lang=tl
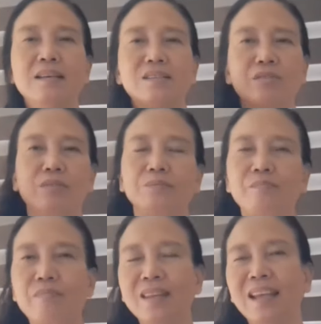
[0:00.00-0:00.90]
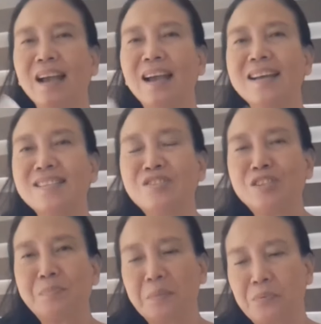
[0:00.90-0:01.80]
So,
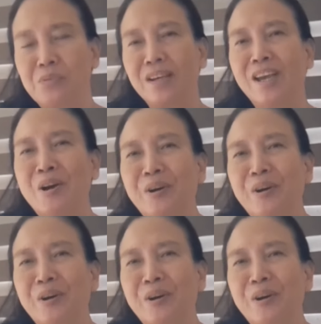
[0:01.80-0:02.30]
gagastos pa po kayo